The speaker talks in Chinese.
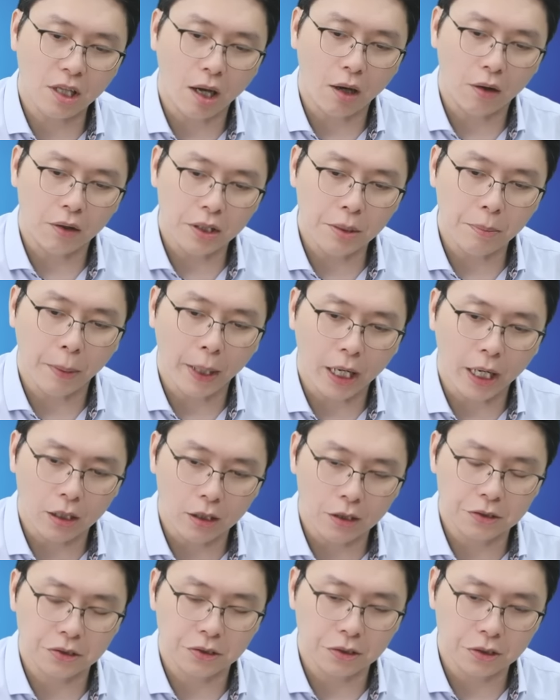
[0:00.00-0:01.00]
一百
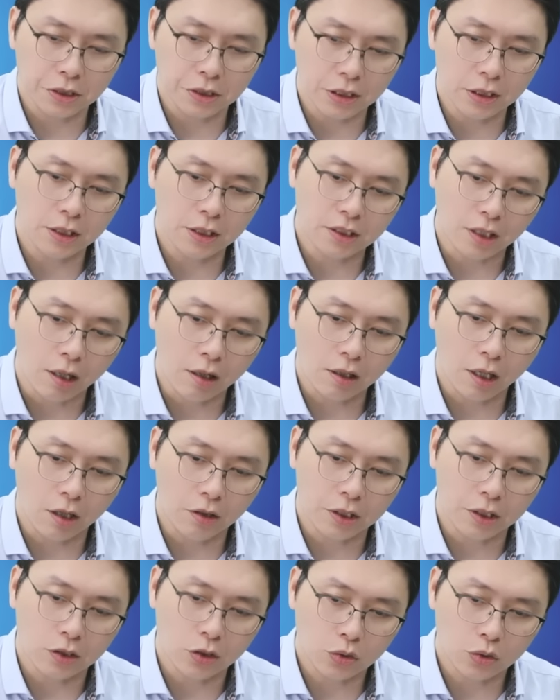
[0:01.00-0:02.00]
二十，今天早上高
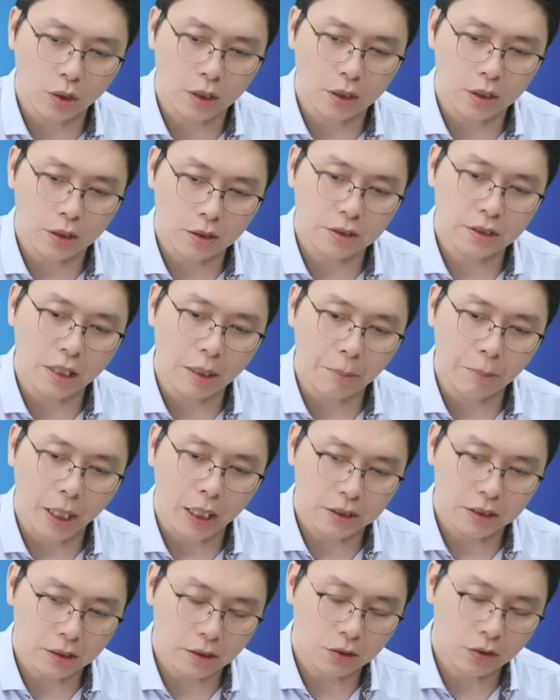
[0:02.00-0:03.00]
点又赚了二十三趴，
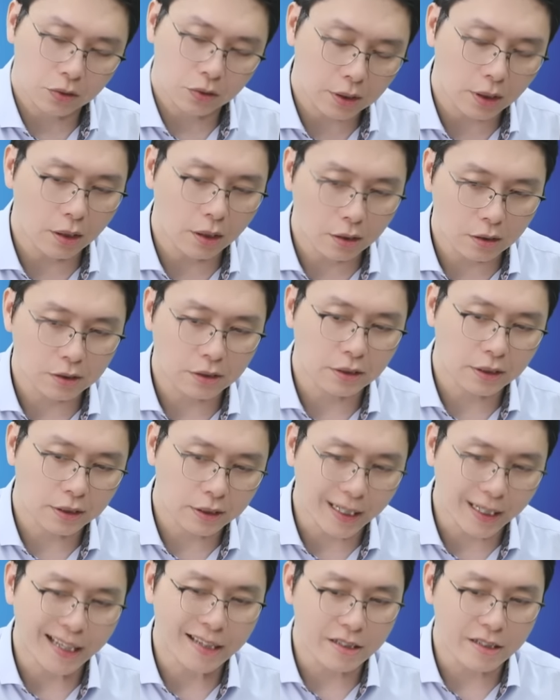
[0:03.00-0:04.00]
这又是二十
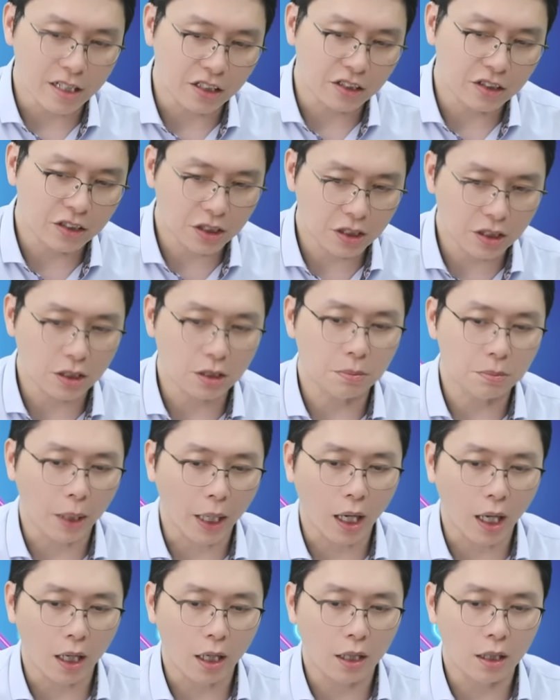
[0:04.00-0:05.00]
三点七
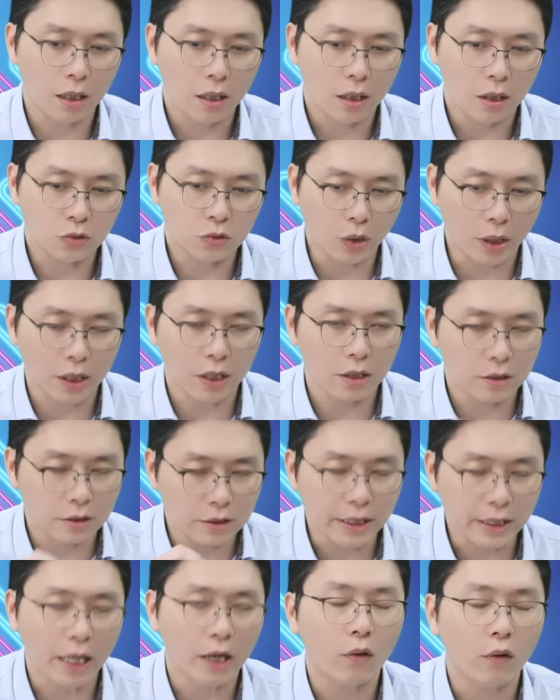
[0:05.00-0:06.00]
趴，赚了二十
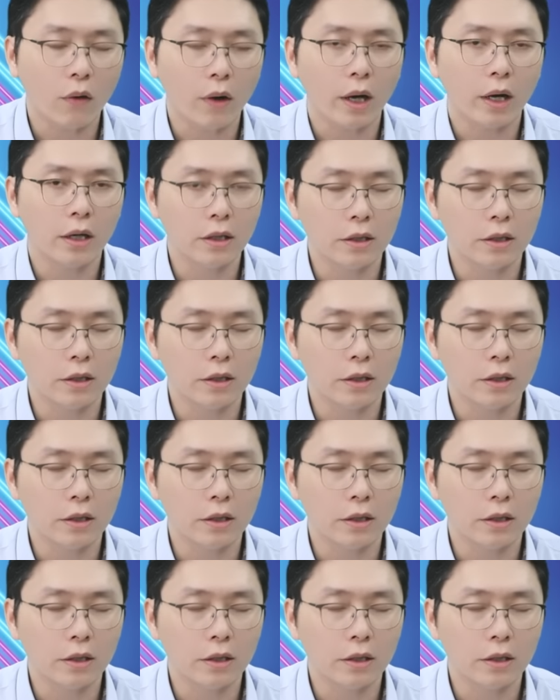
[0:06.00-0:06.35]
三块，这个